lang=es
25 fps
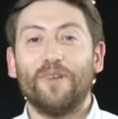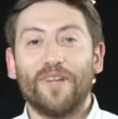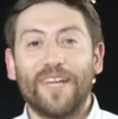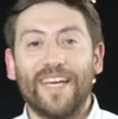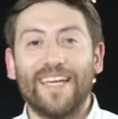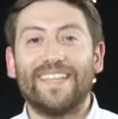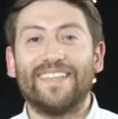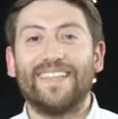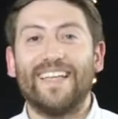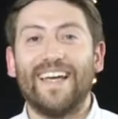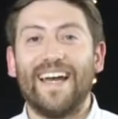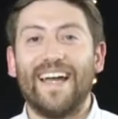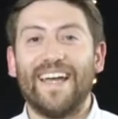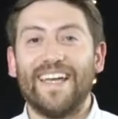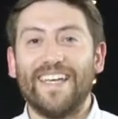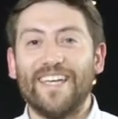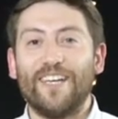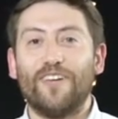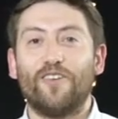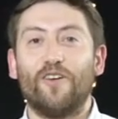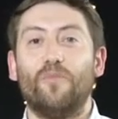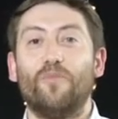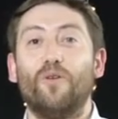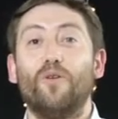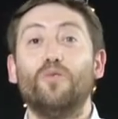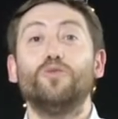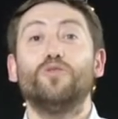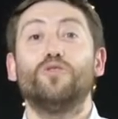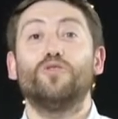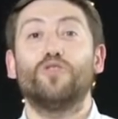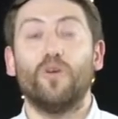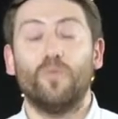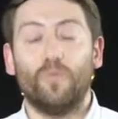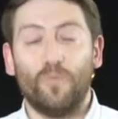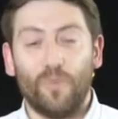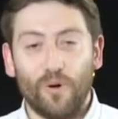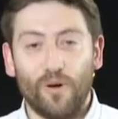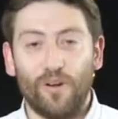que estar ahí como un
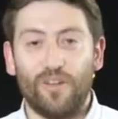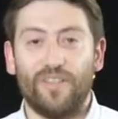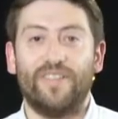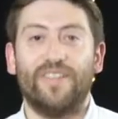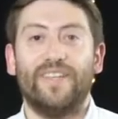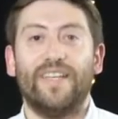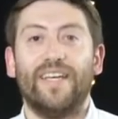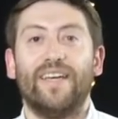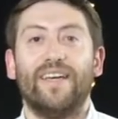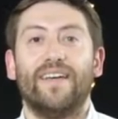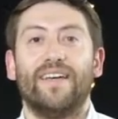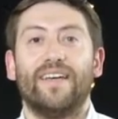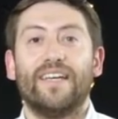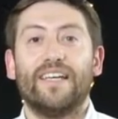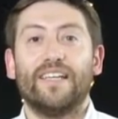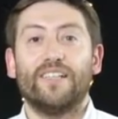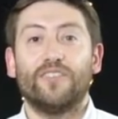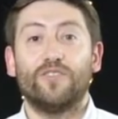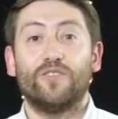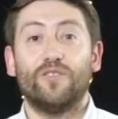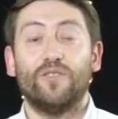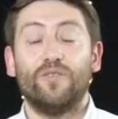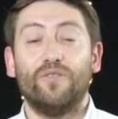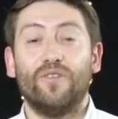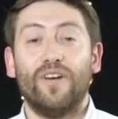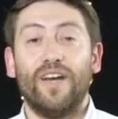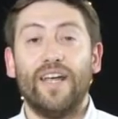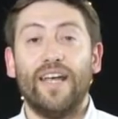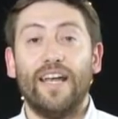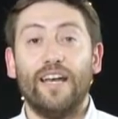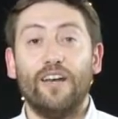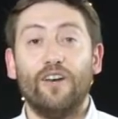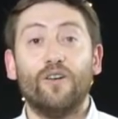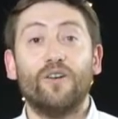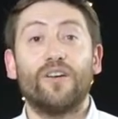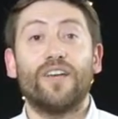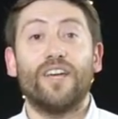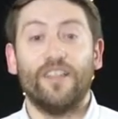soporte, sobre
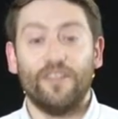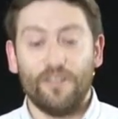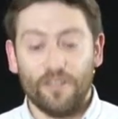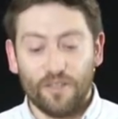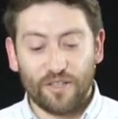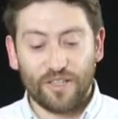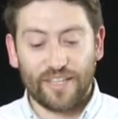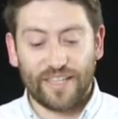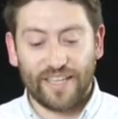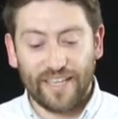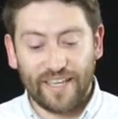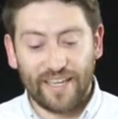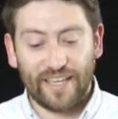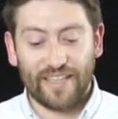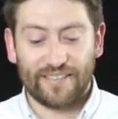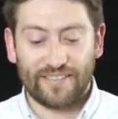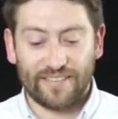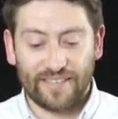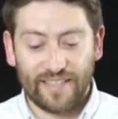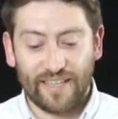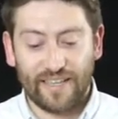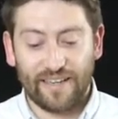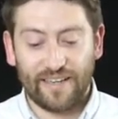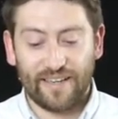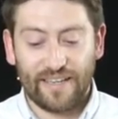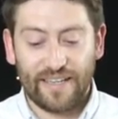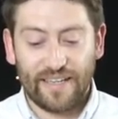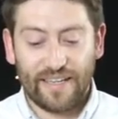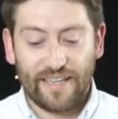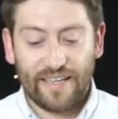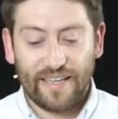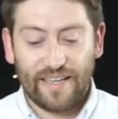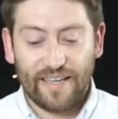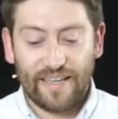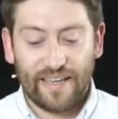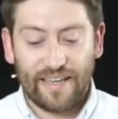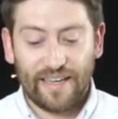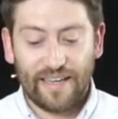lo que Dios quiere hacer
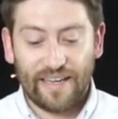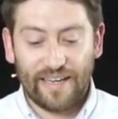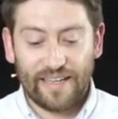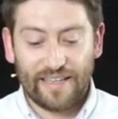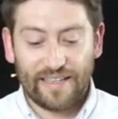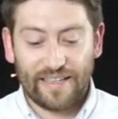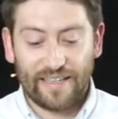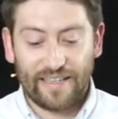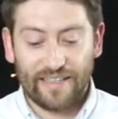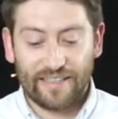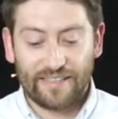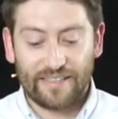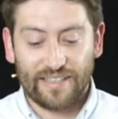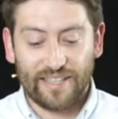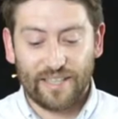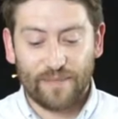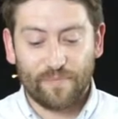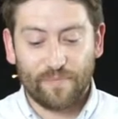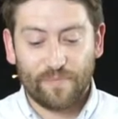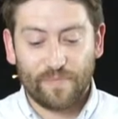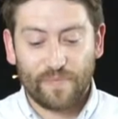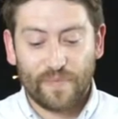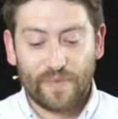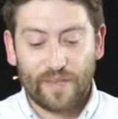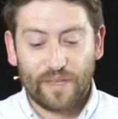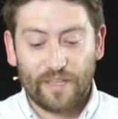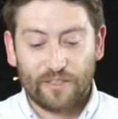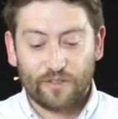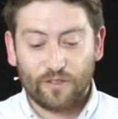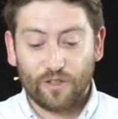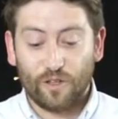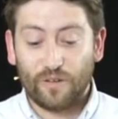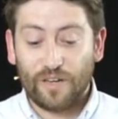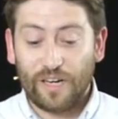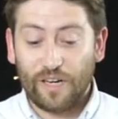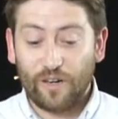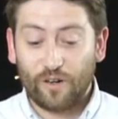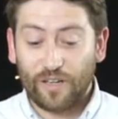en la iglesia,
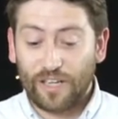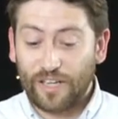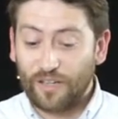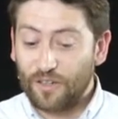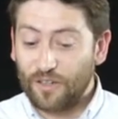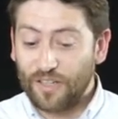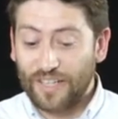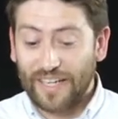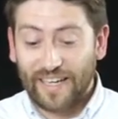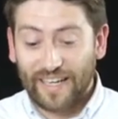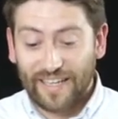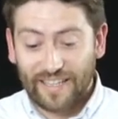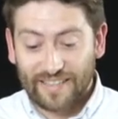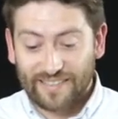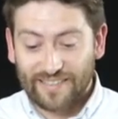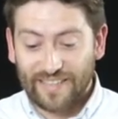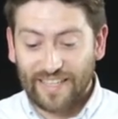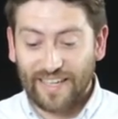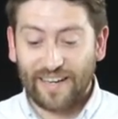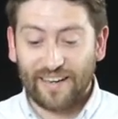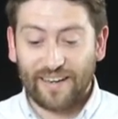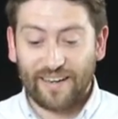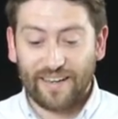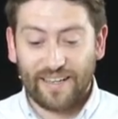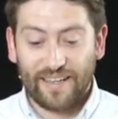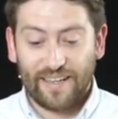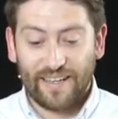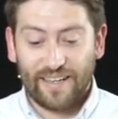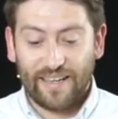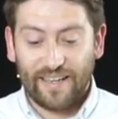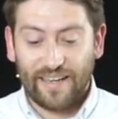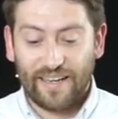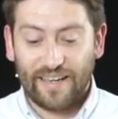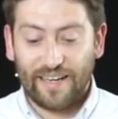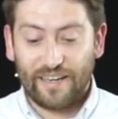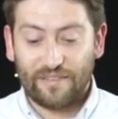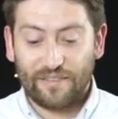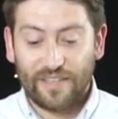sobre lo que Dios quiere hacer
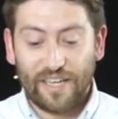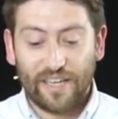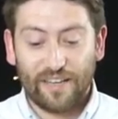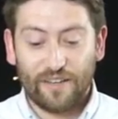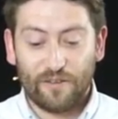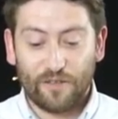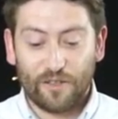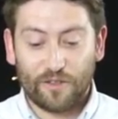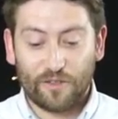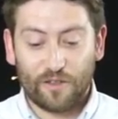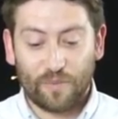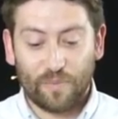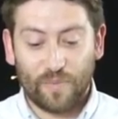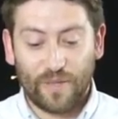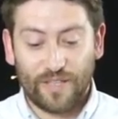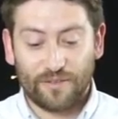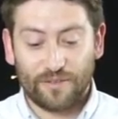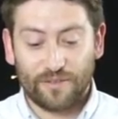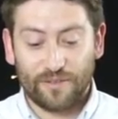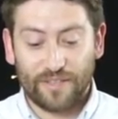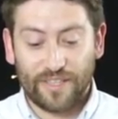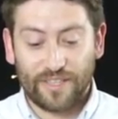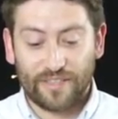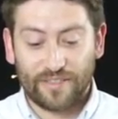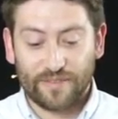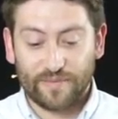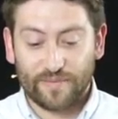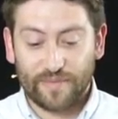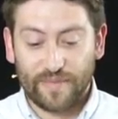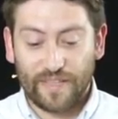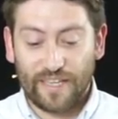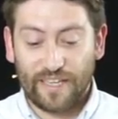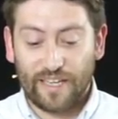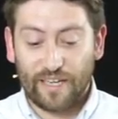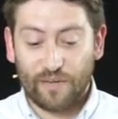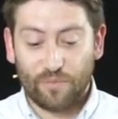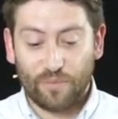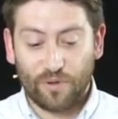en la vida de nuestros pastores
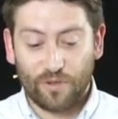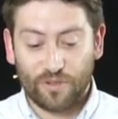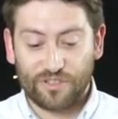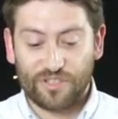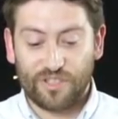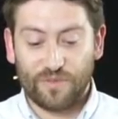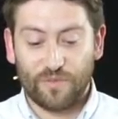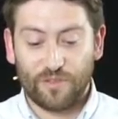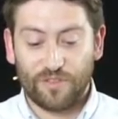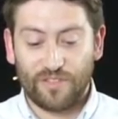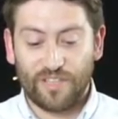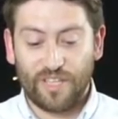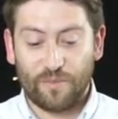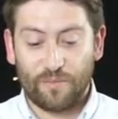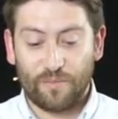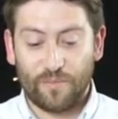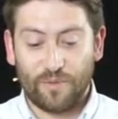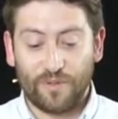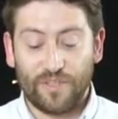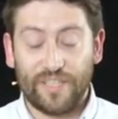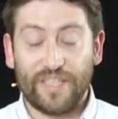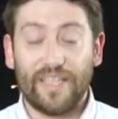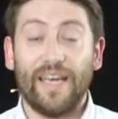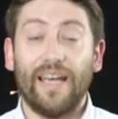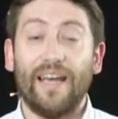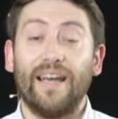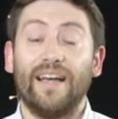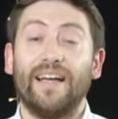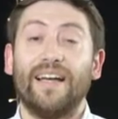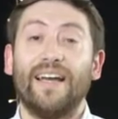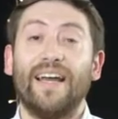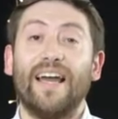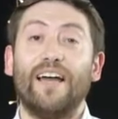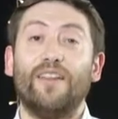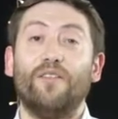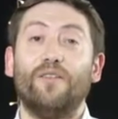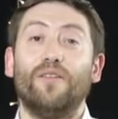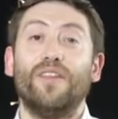en el próximo tiempo y el
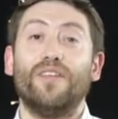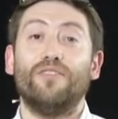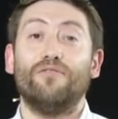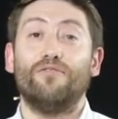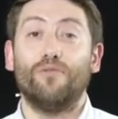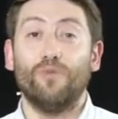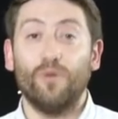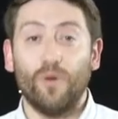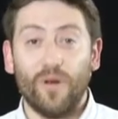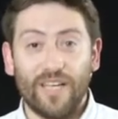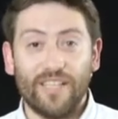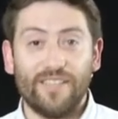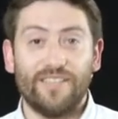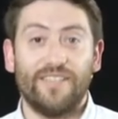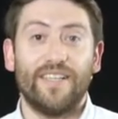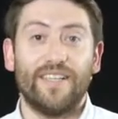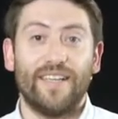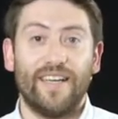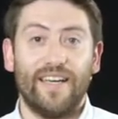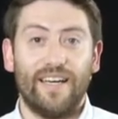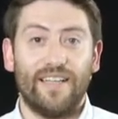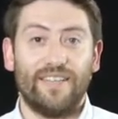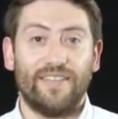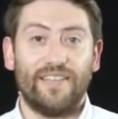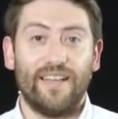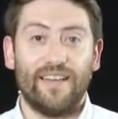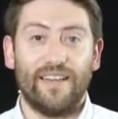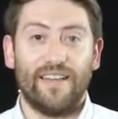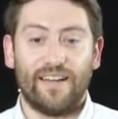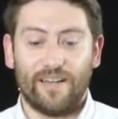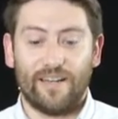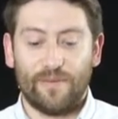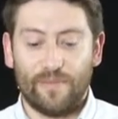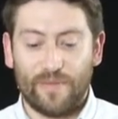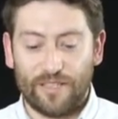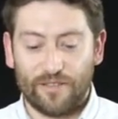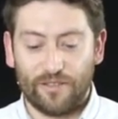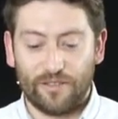grado de influencia que Él está
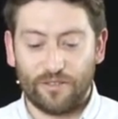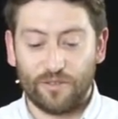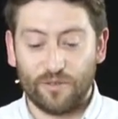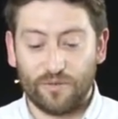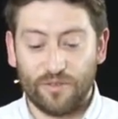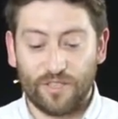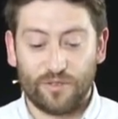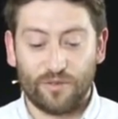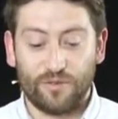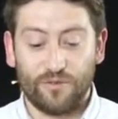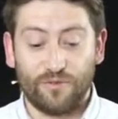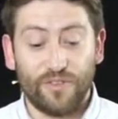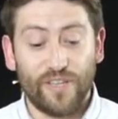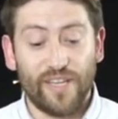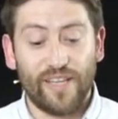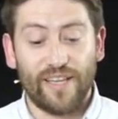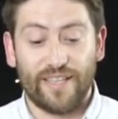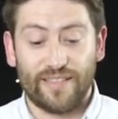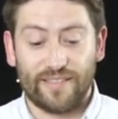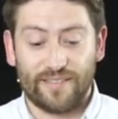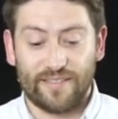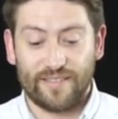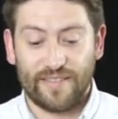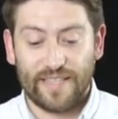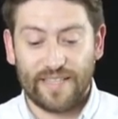derramando sobre sus vidas.